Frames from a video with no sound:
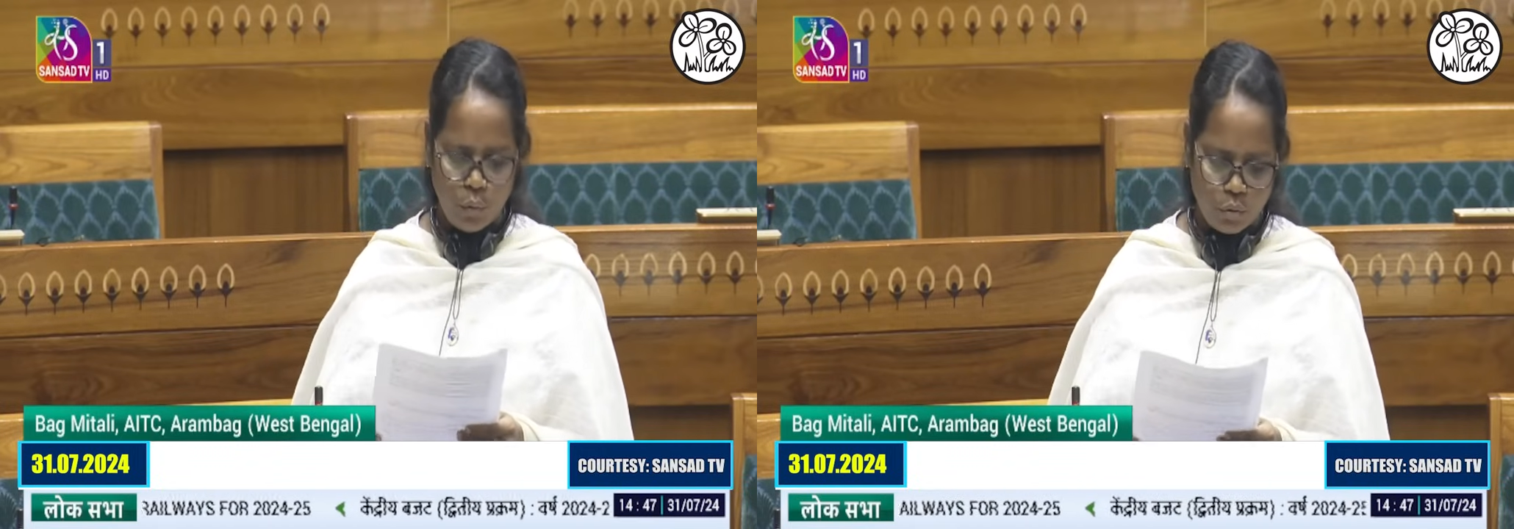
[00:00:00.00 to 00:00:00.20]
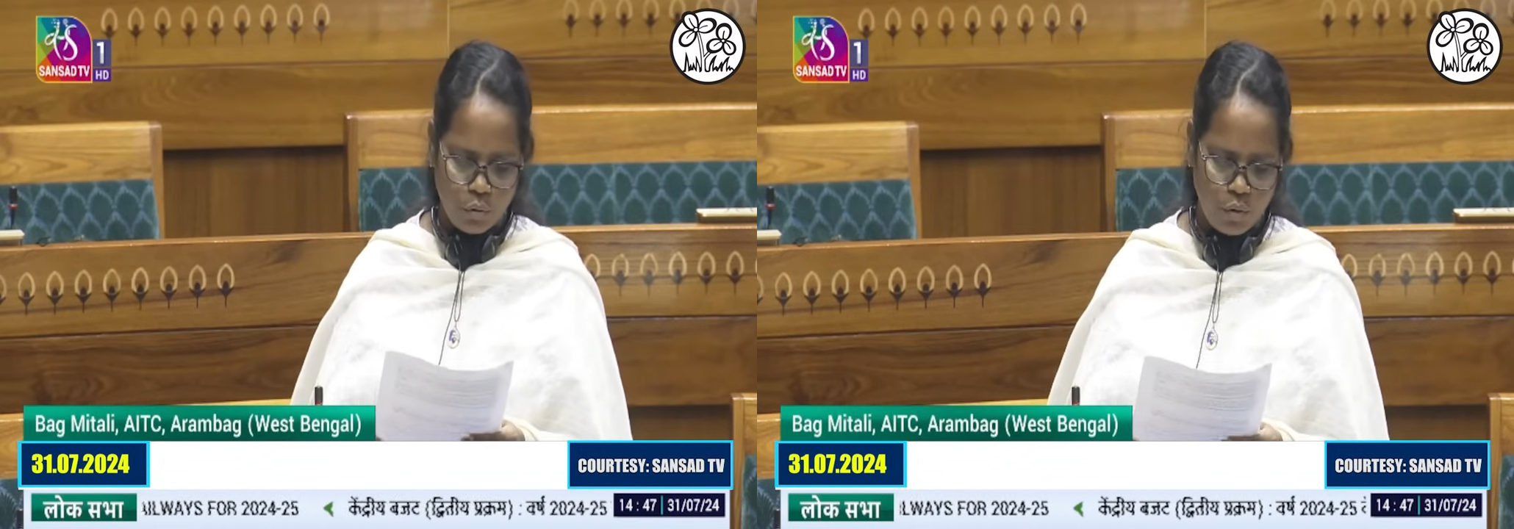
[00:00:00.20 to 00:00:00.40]

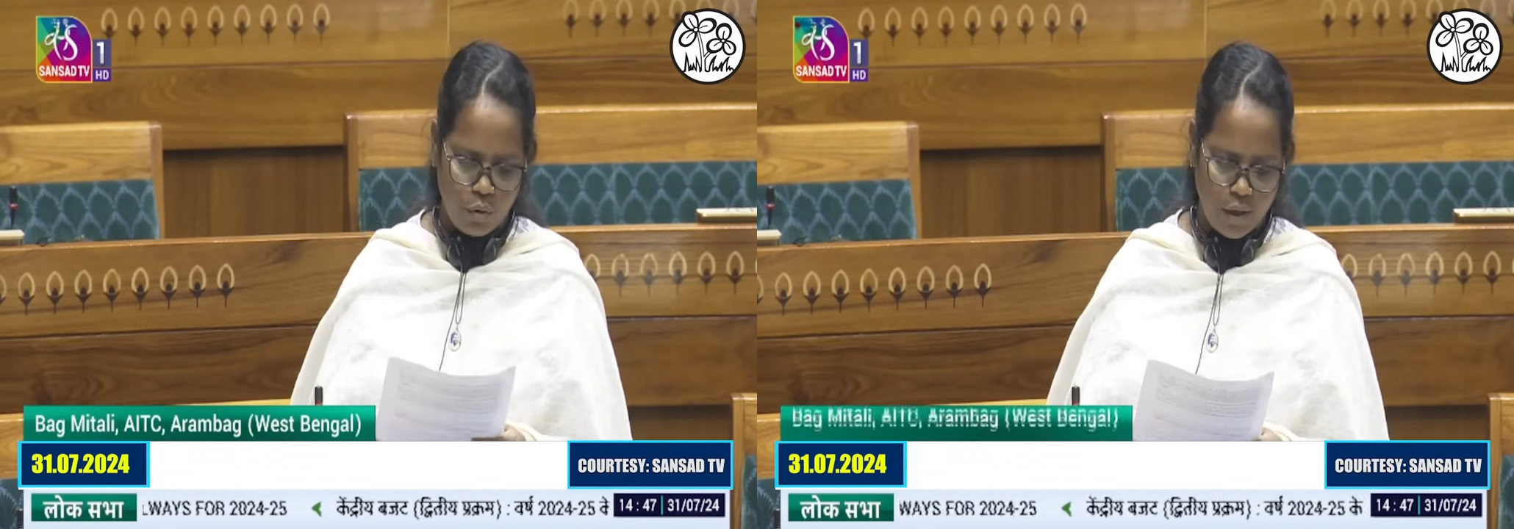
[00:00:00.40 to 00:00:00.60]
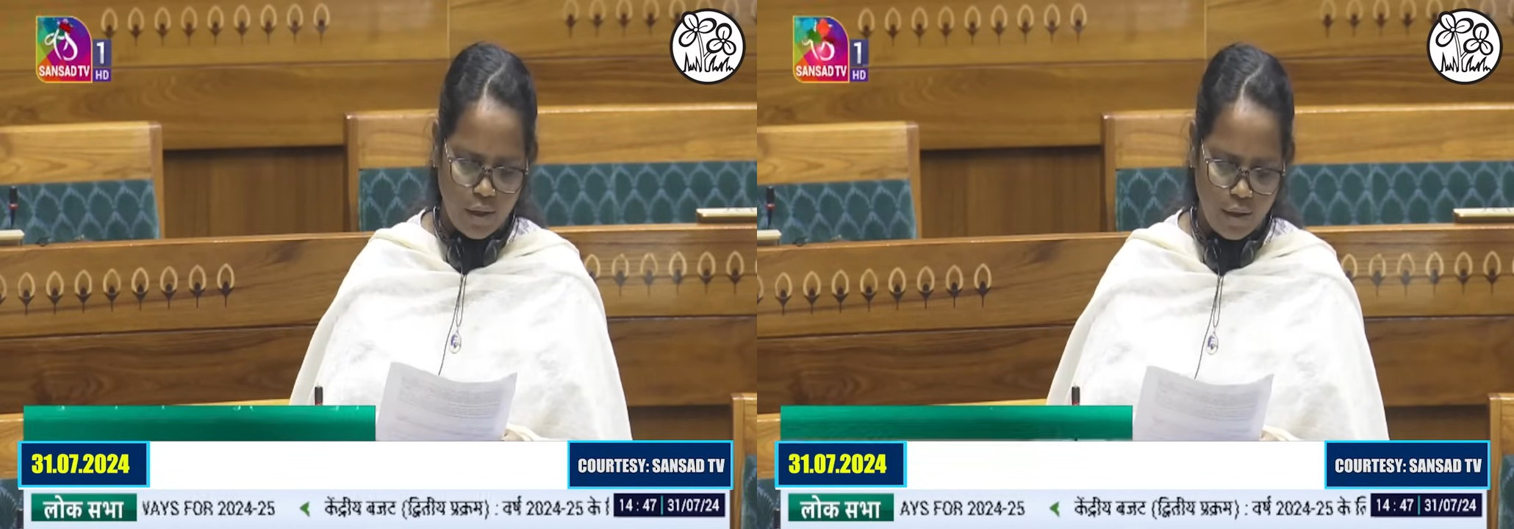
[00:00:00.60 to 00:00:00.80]
নতুন
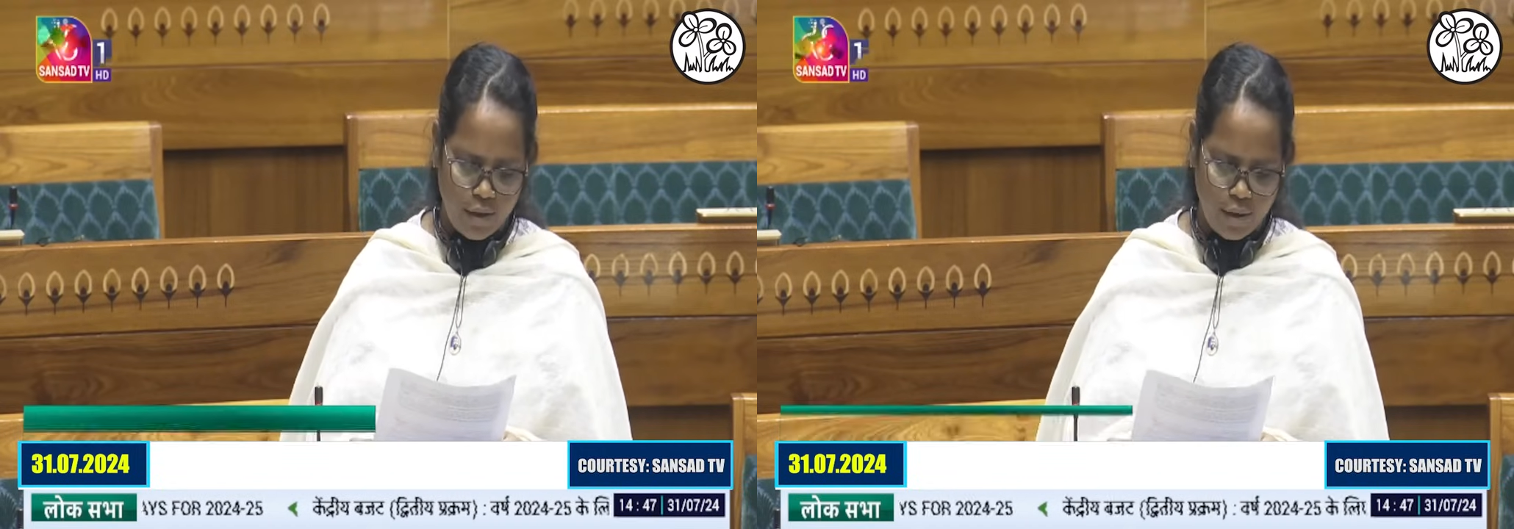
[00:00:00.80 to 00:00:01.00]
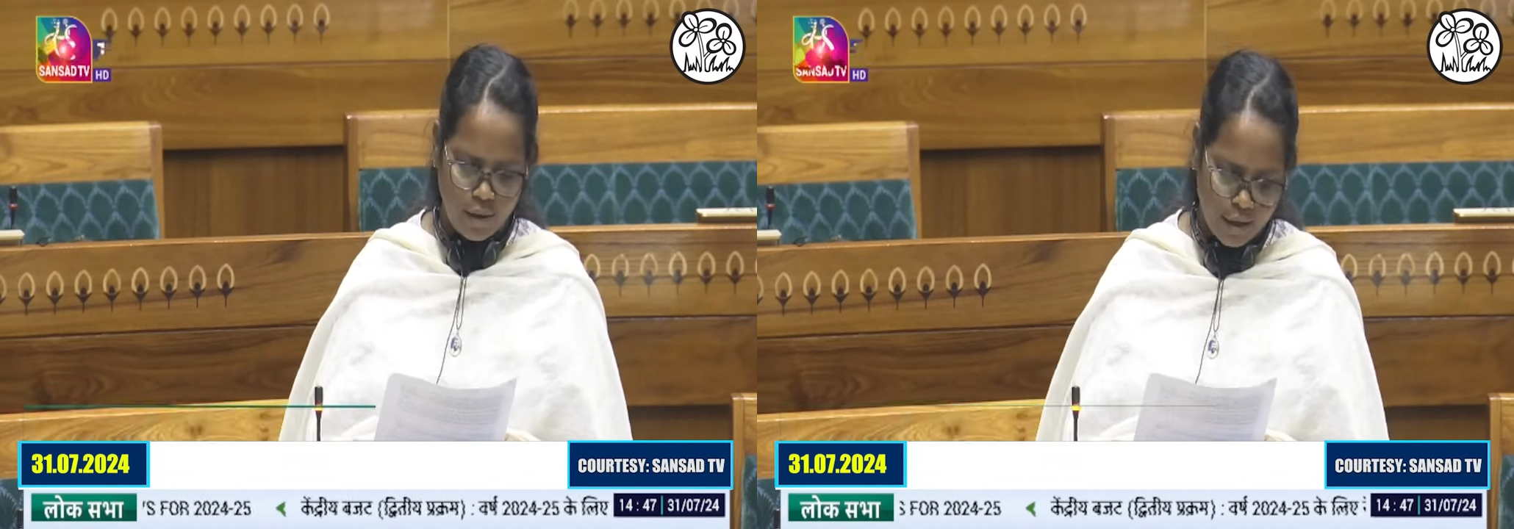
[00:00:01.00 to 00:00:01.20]
করে
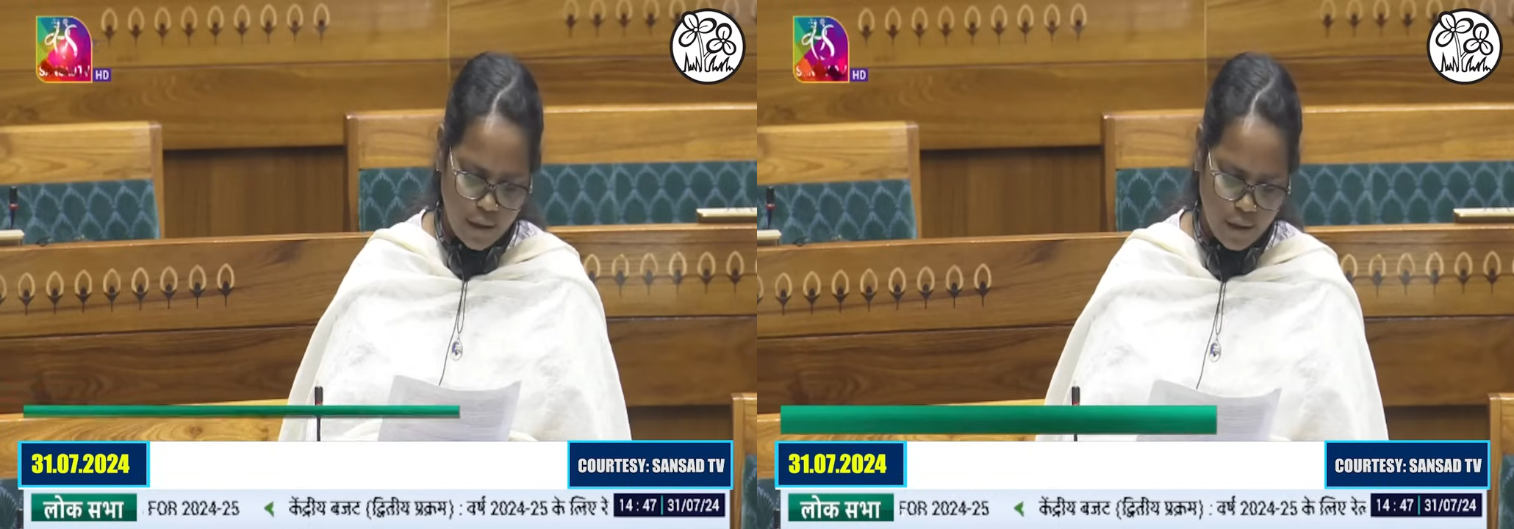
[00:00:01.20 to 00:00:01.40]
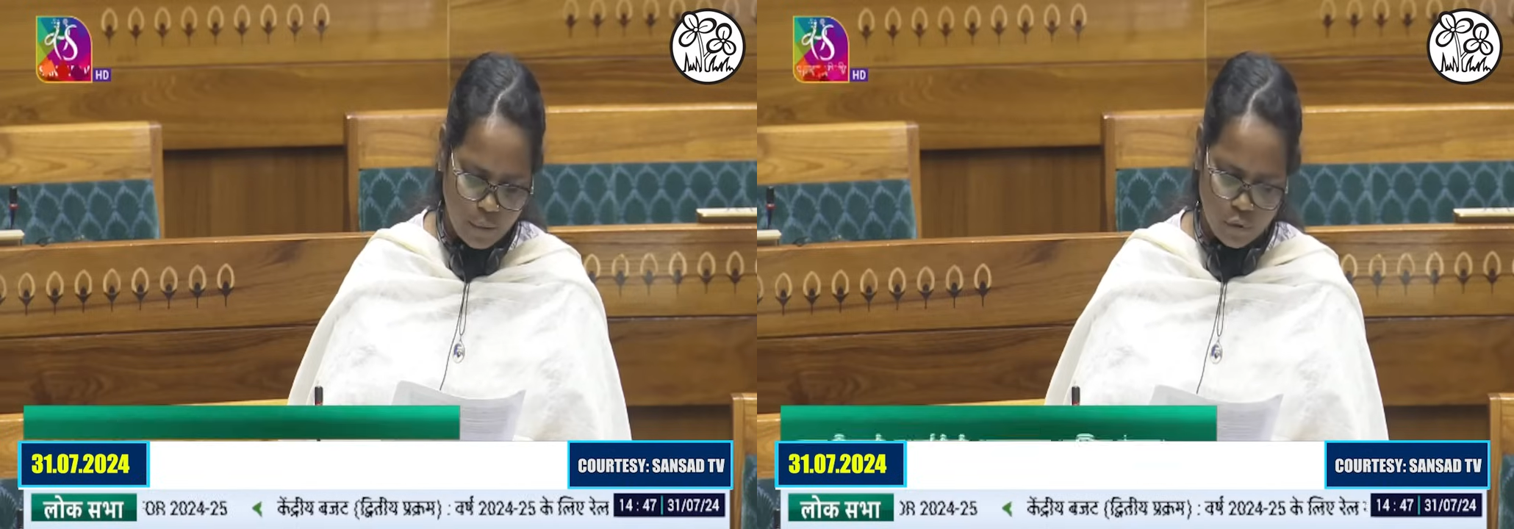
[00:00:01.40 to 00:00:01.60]

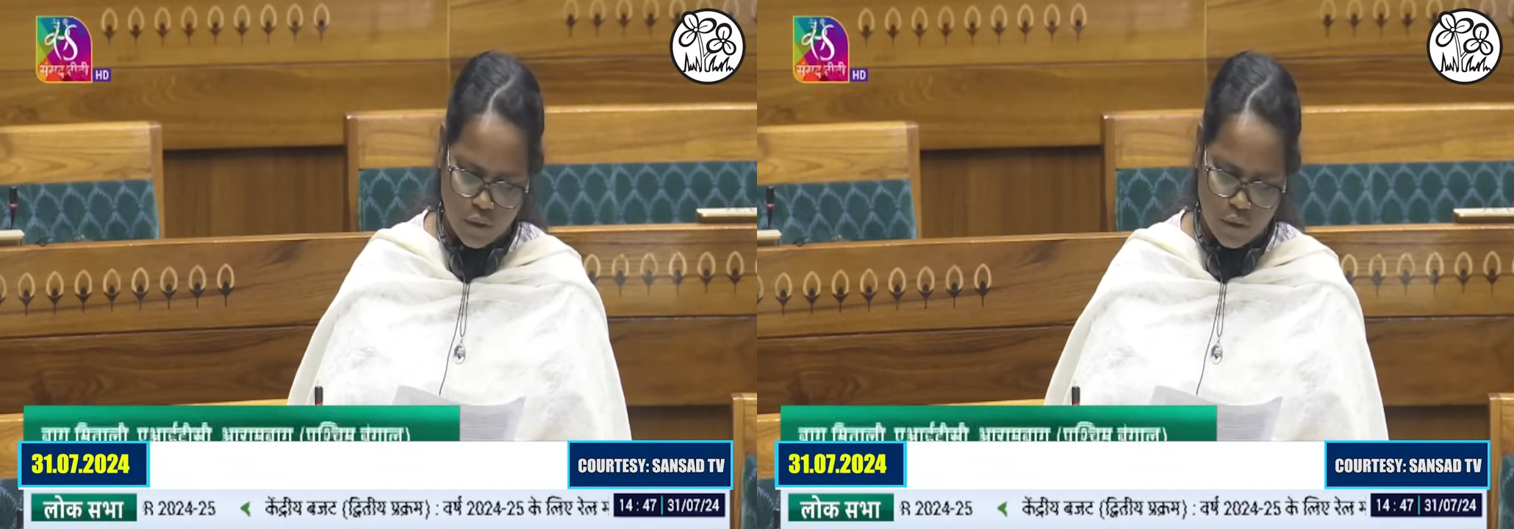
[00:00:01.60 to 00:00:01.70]
রেললাইন